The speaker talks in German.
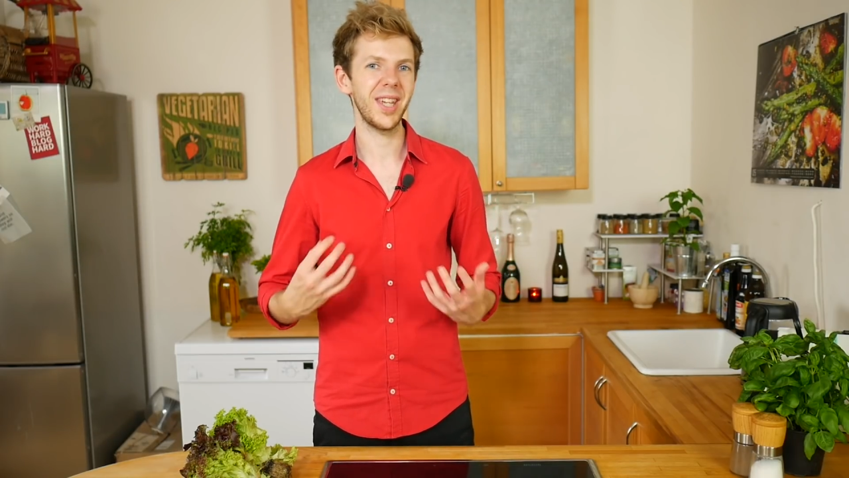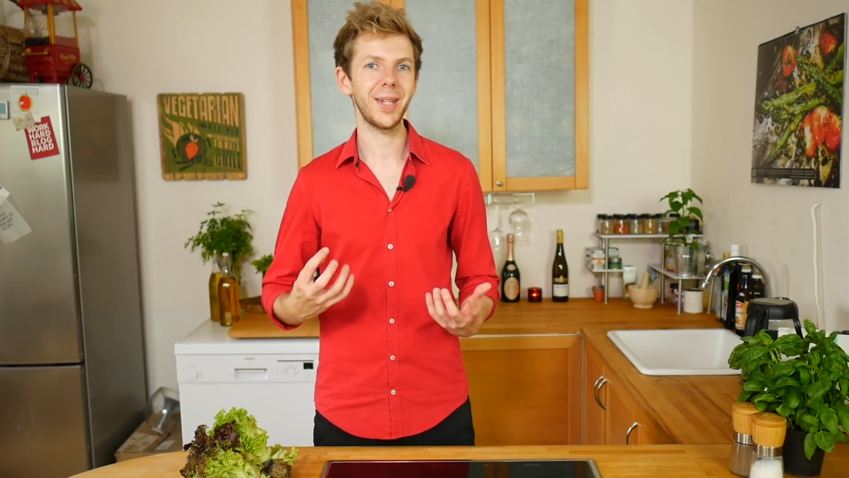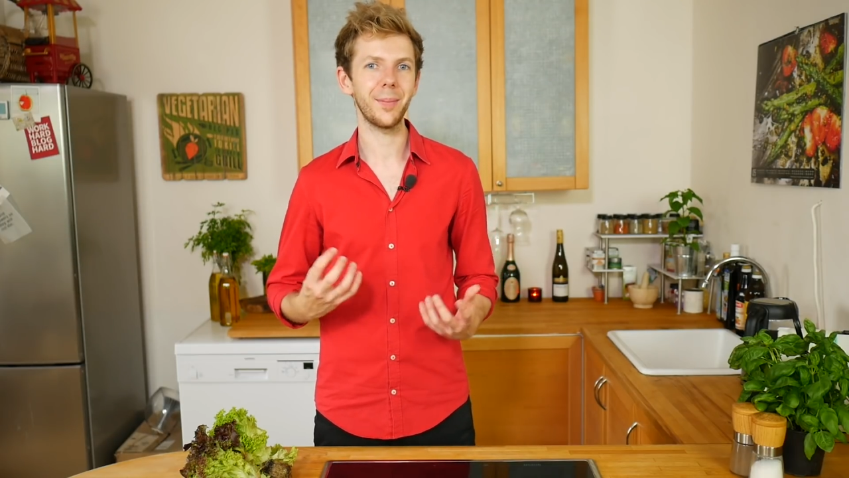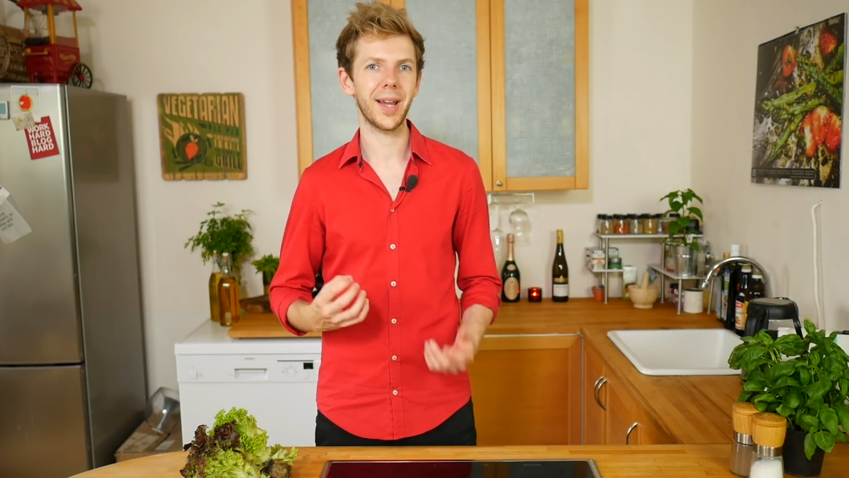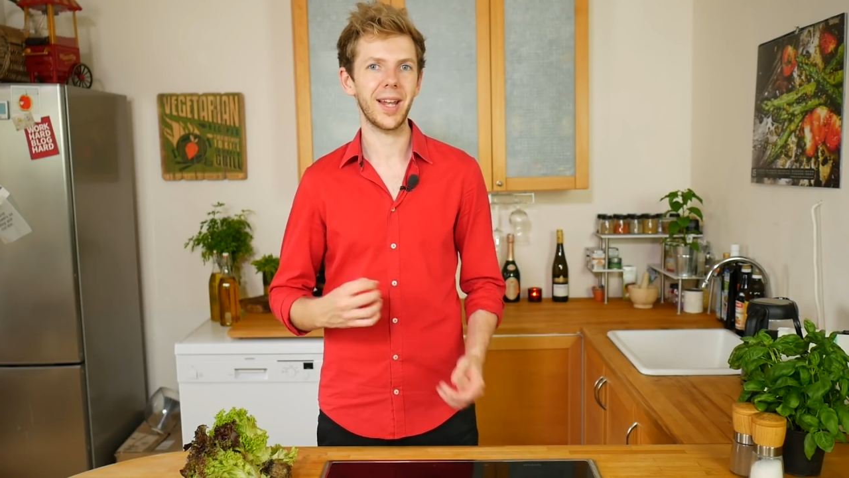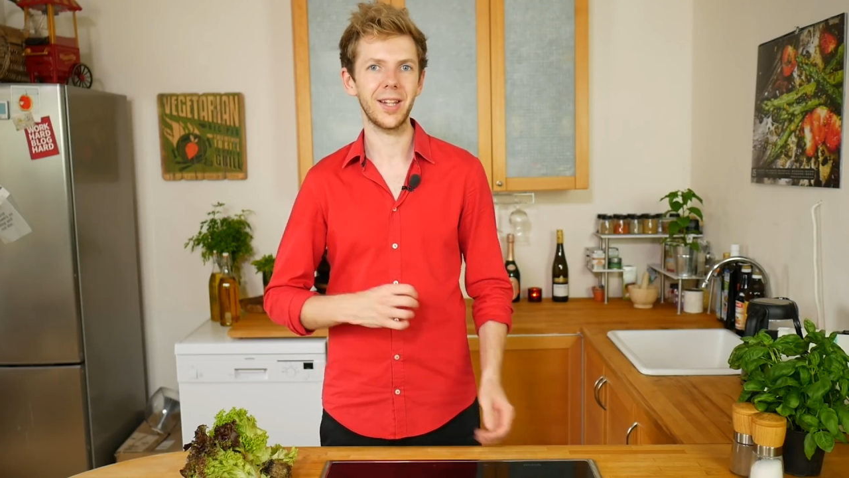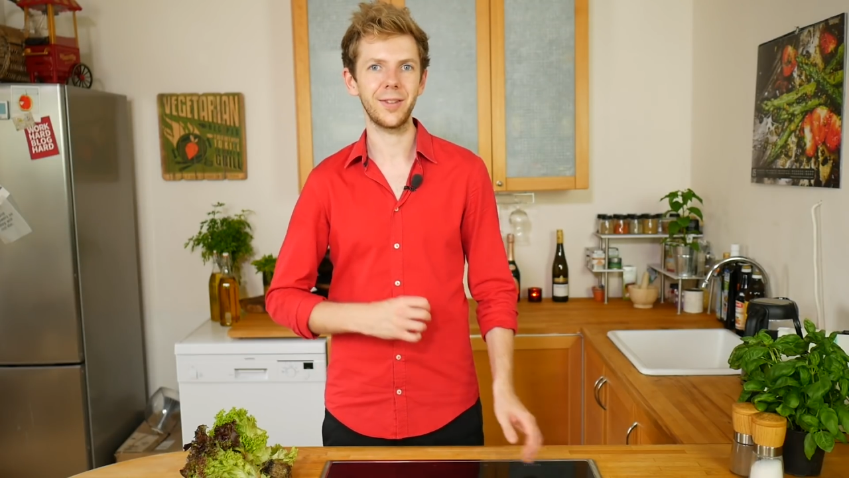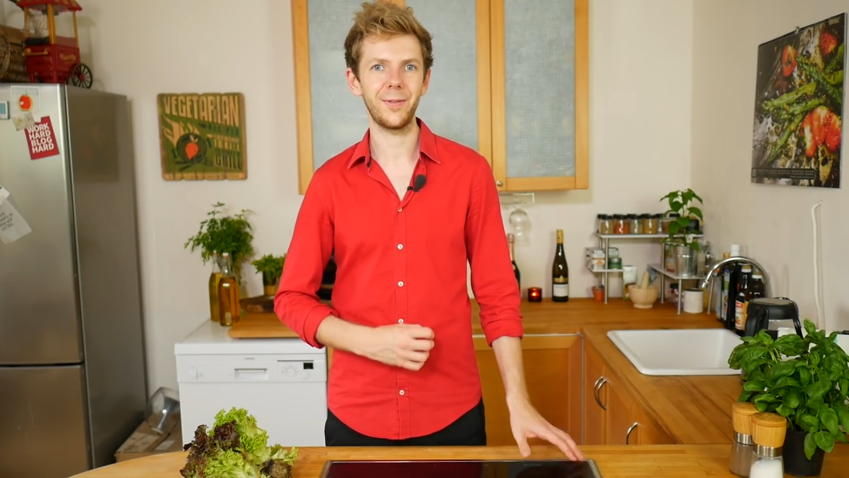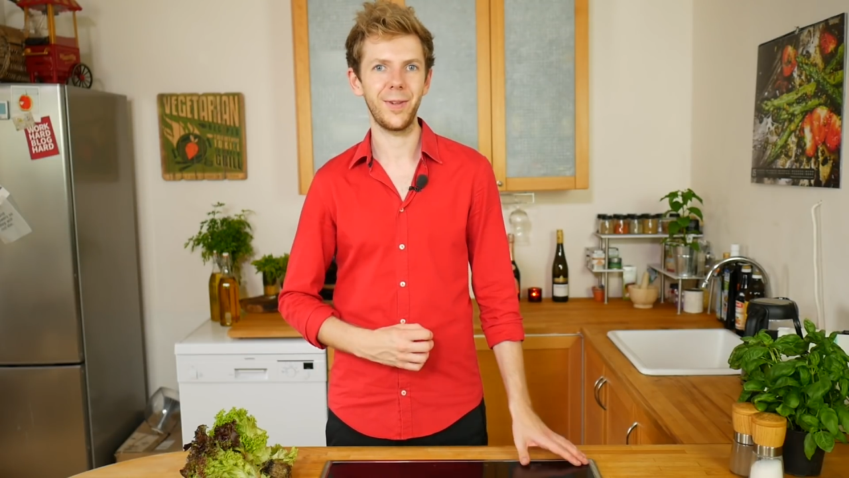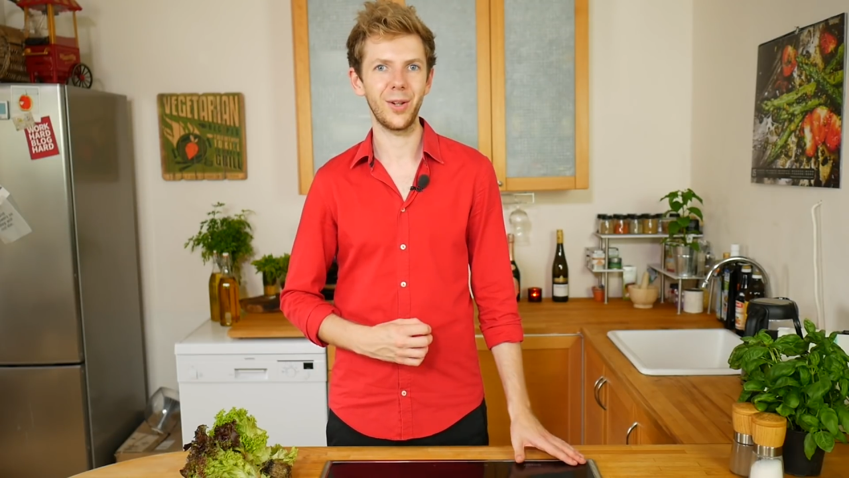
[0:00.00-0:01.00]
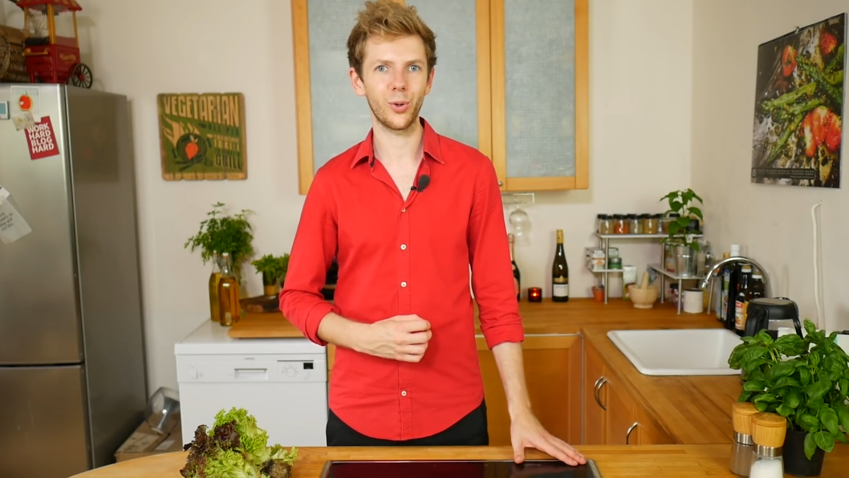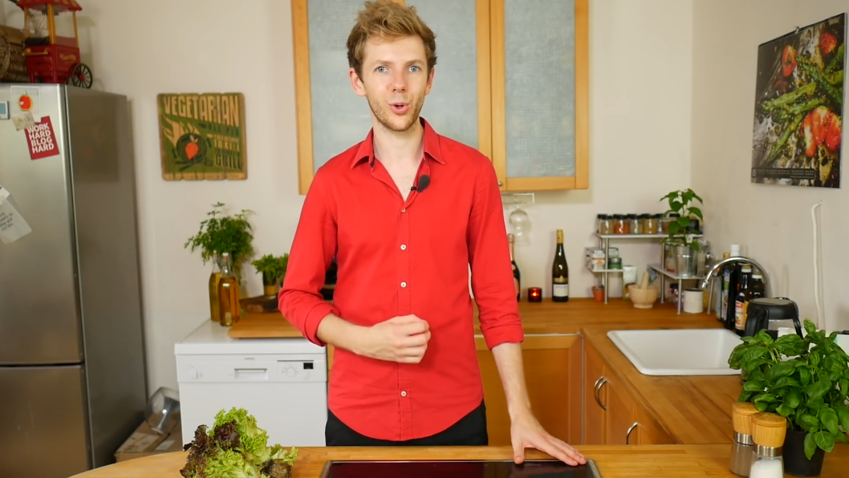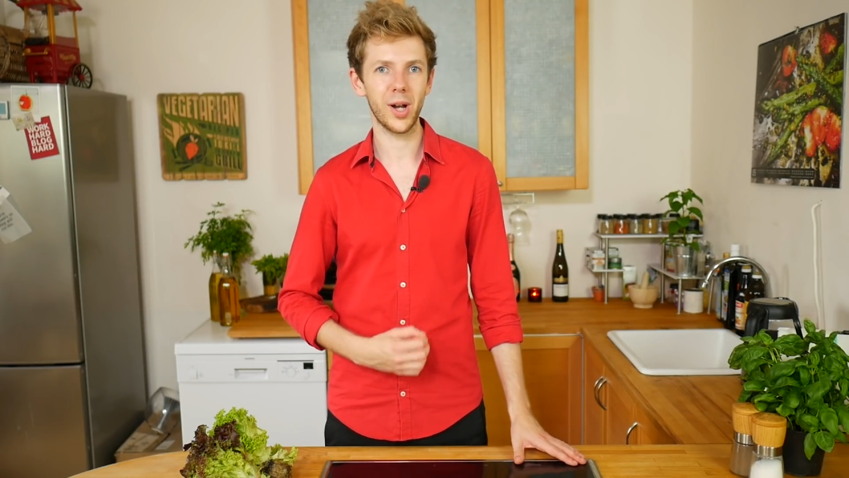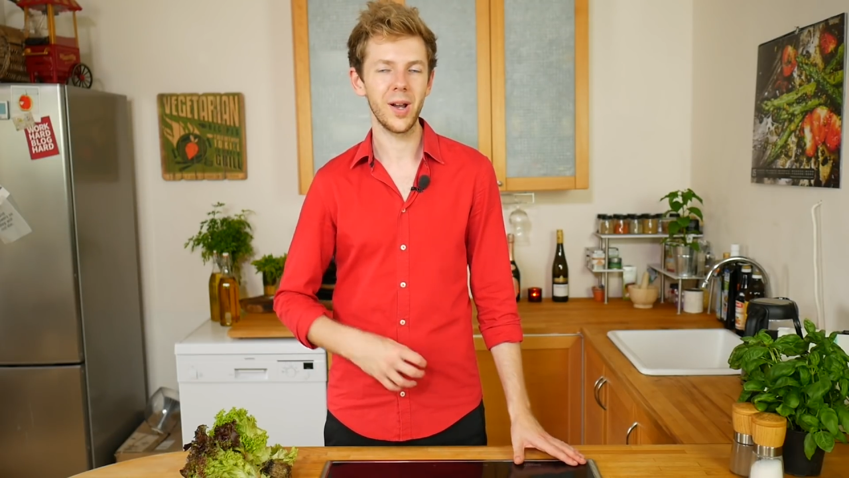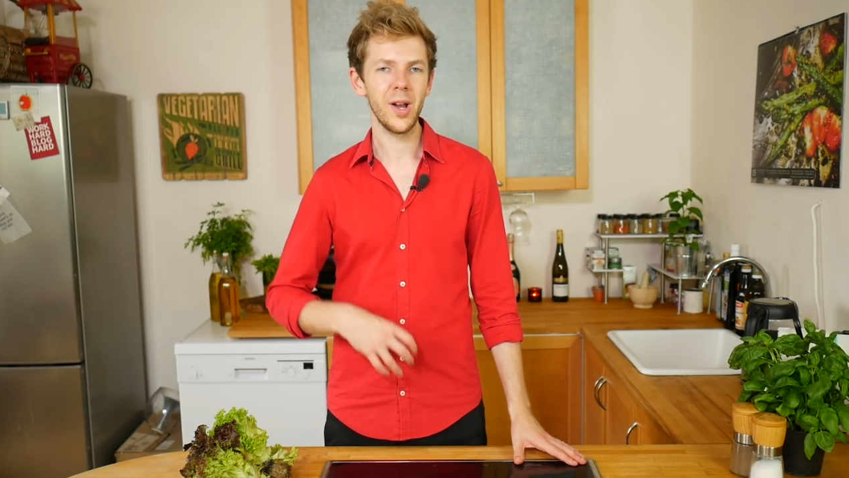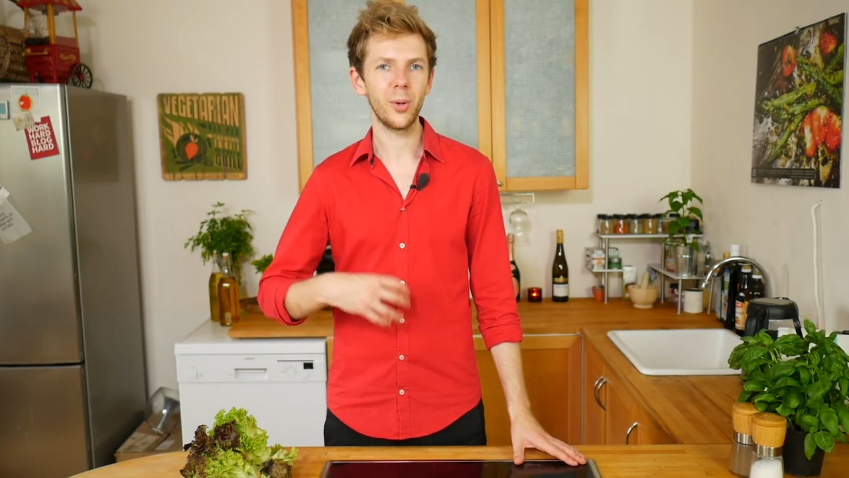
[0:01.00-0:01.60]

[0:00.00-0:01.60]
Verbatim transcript: ich immer relativ wenig Hunger